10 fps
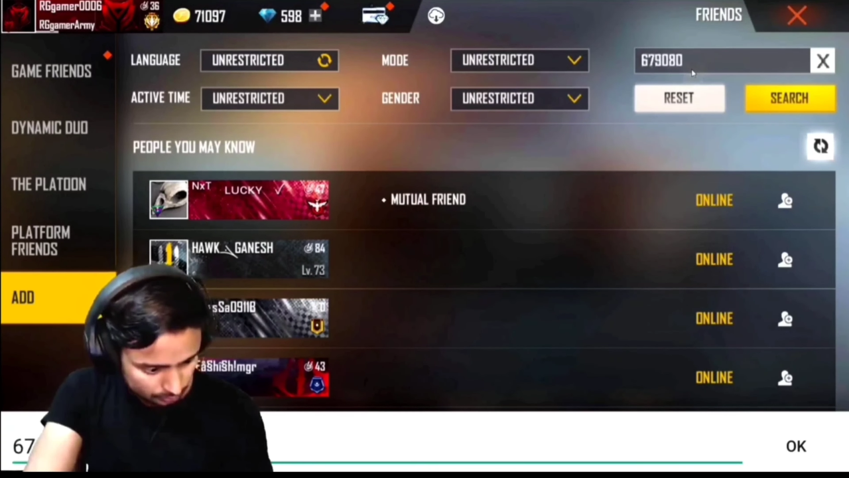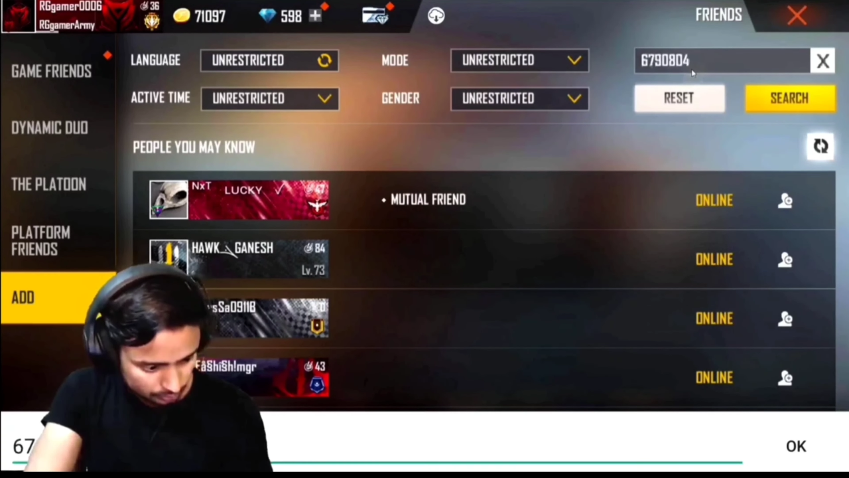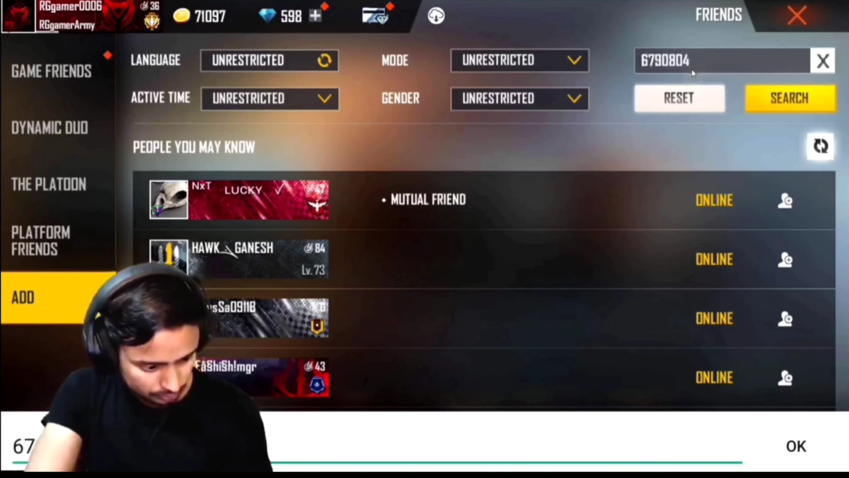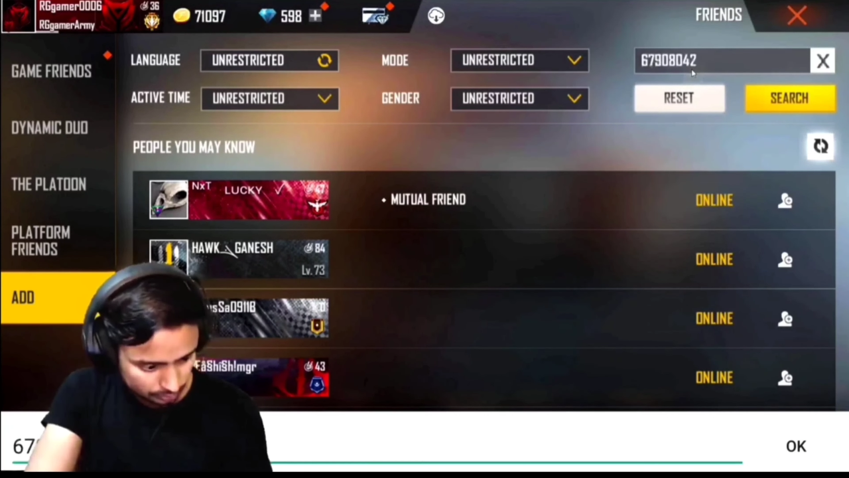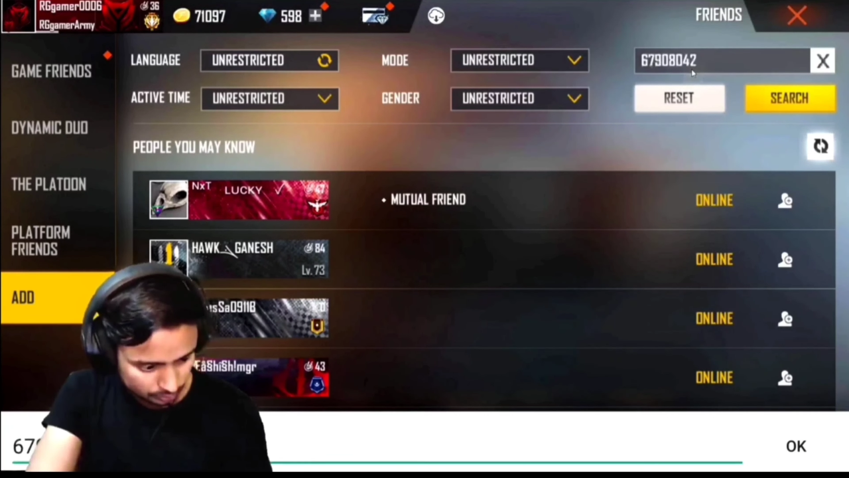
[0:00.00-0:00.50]

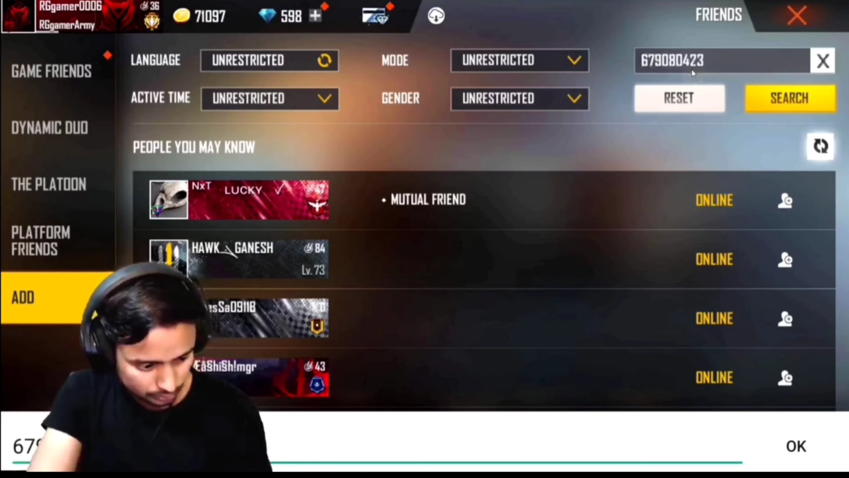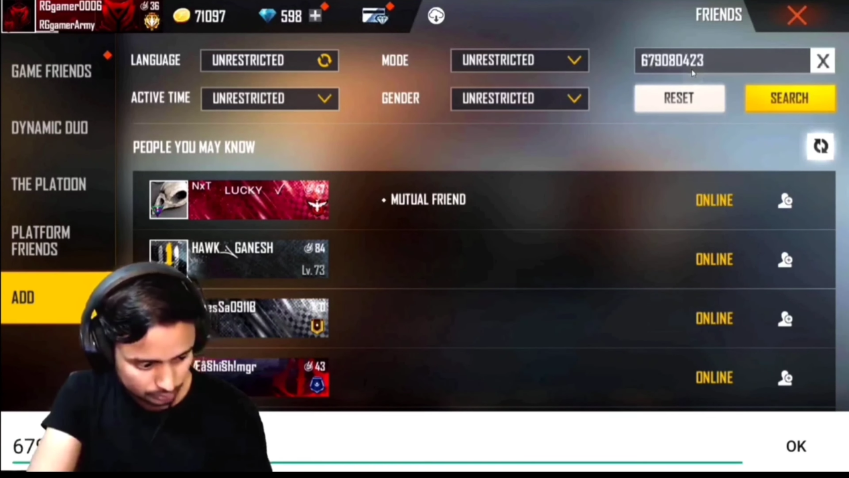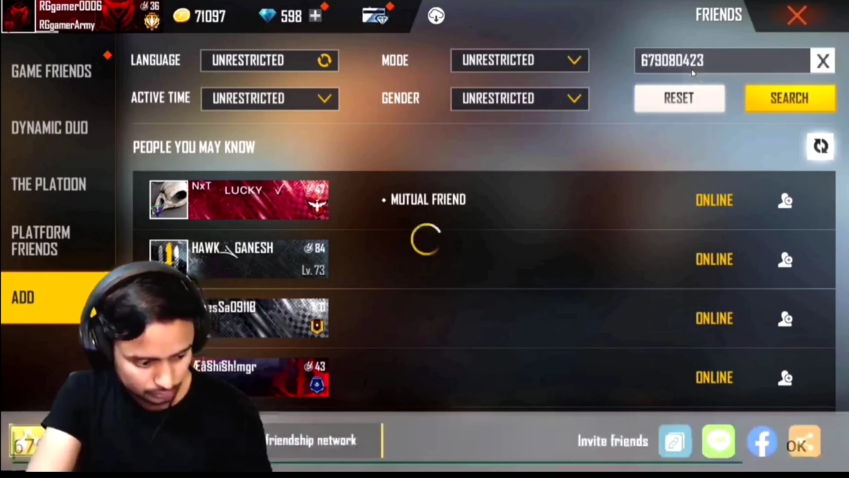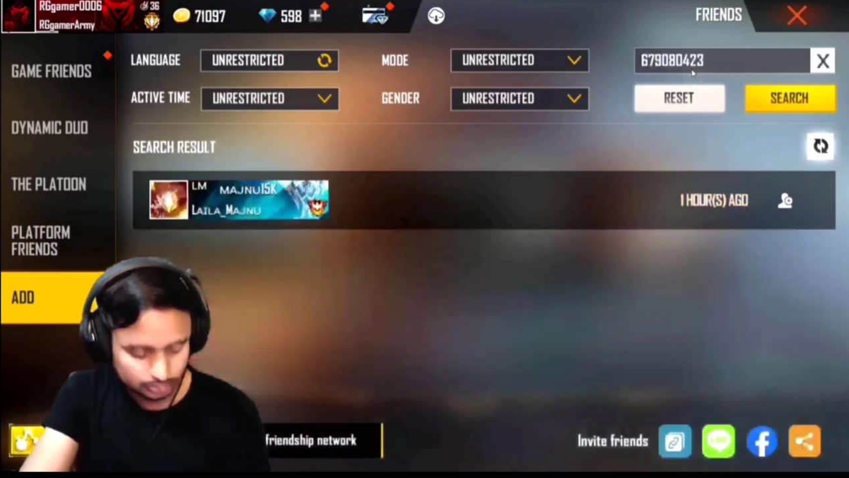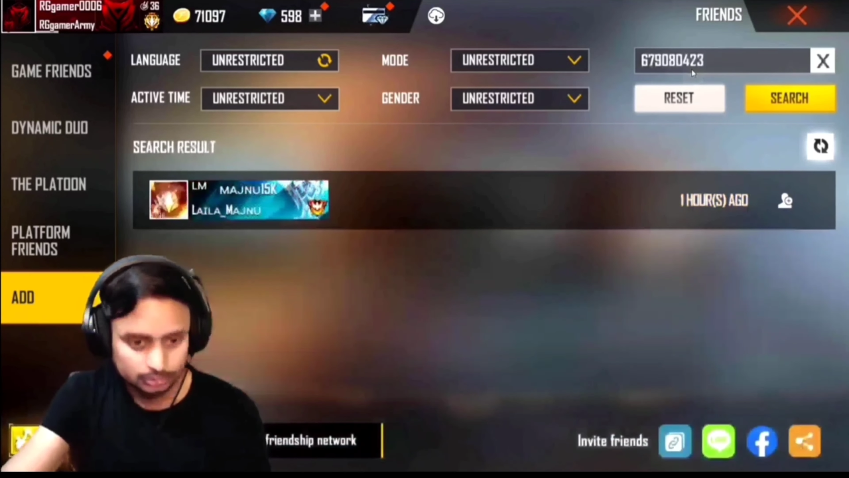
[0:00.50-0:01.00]
लेला
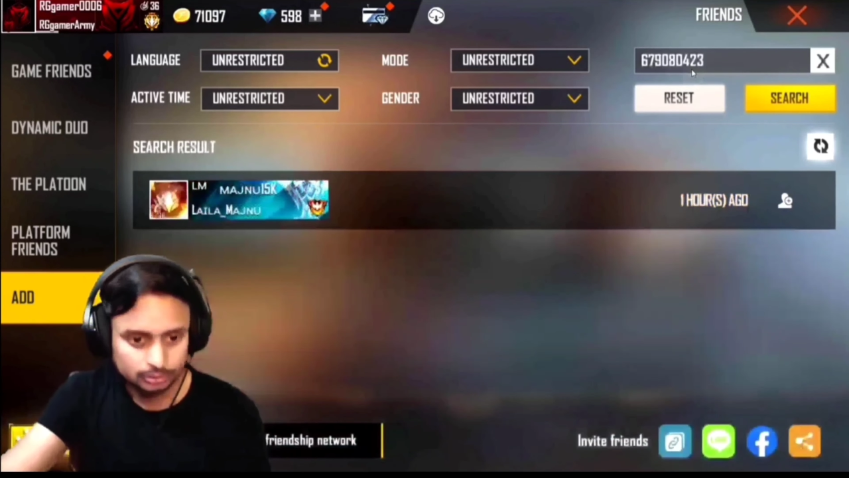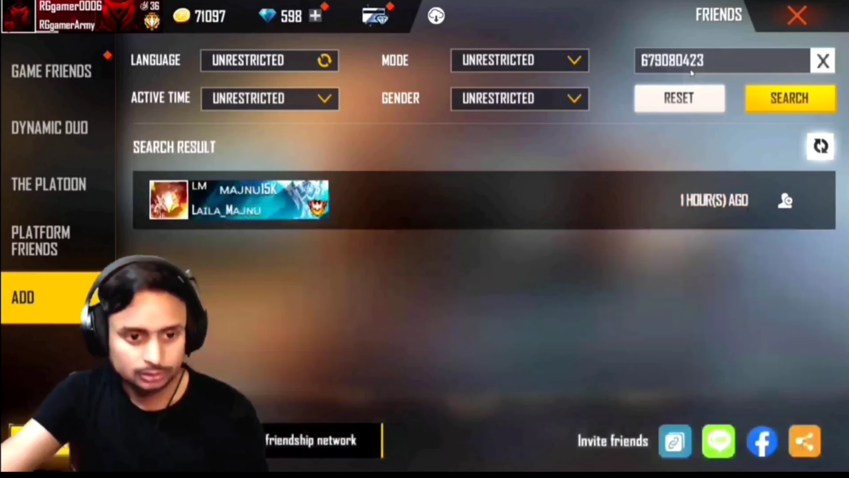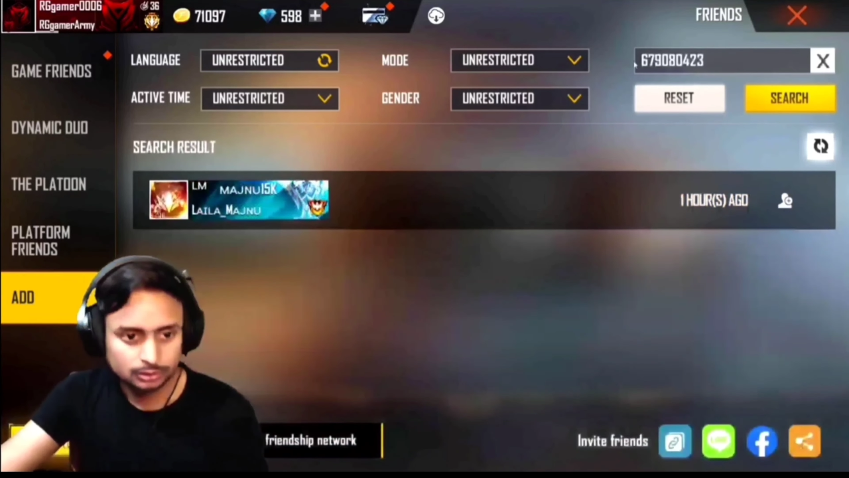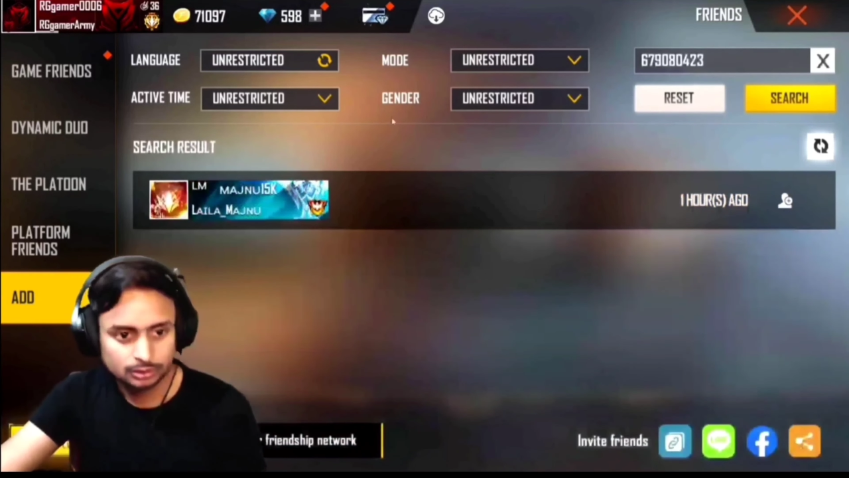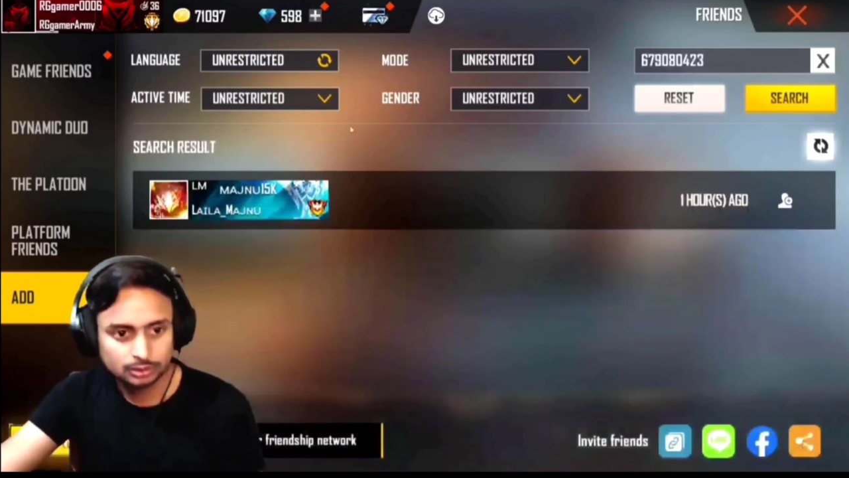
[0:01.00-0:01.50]
मजनू क्या
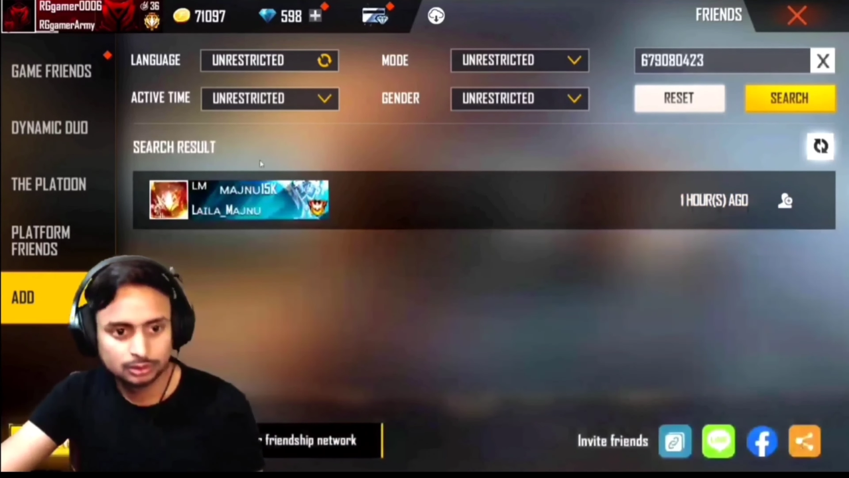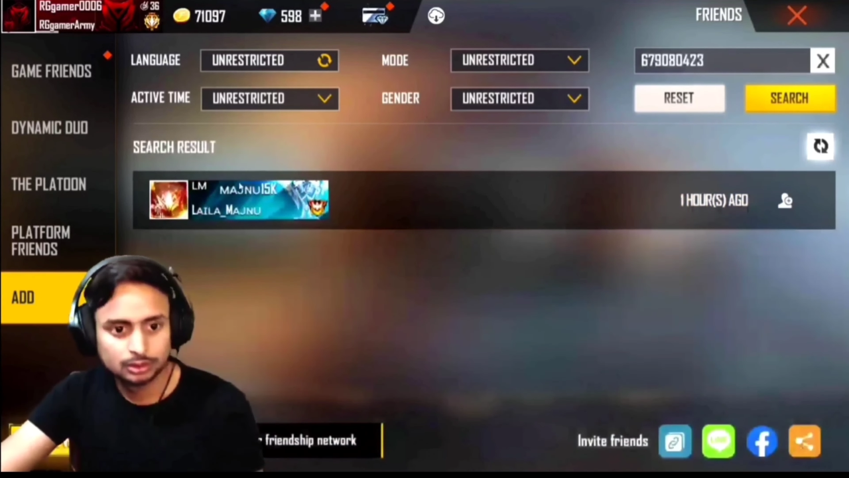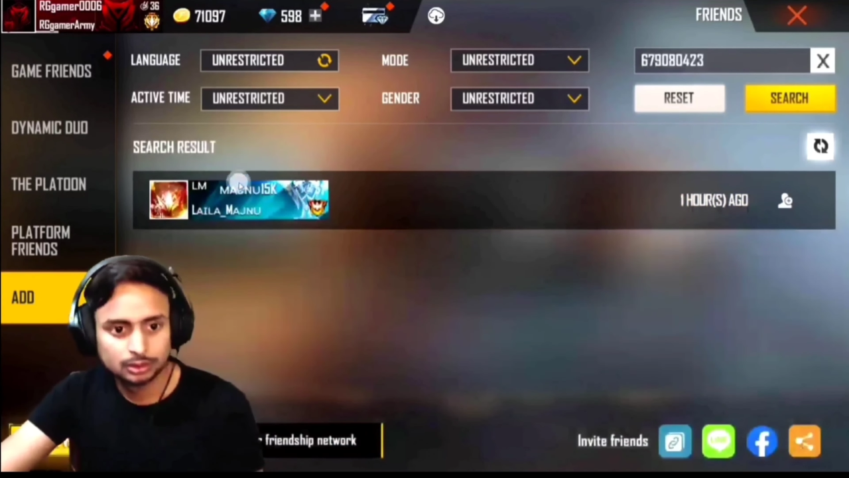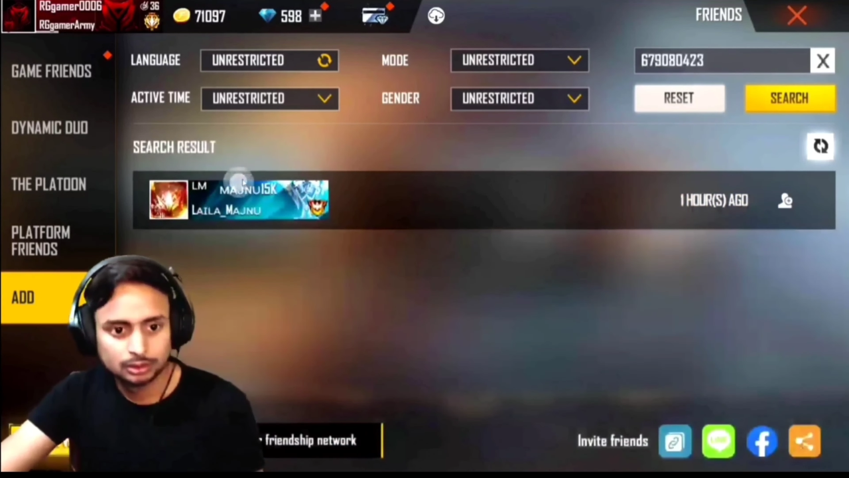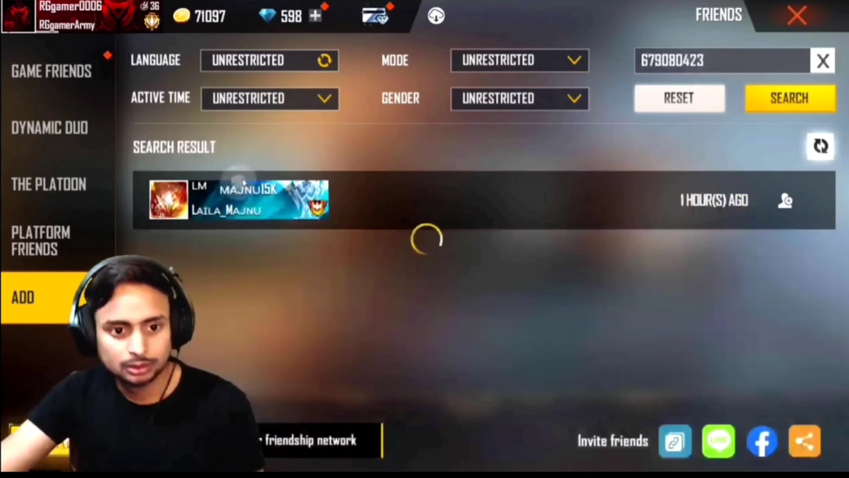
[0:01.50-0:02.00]
बात है
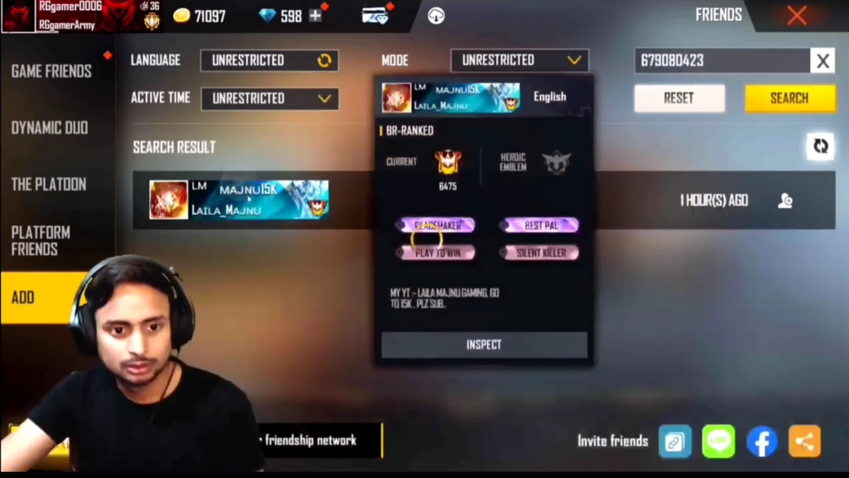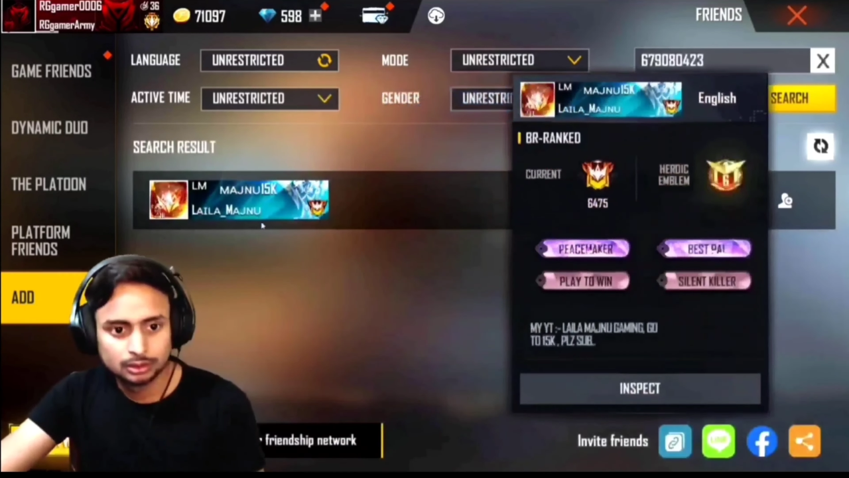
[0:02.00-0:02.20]
क्या बात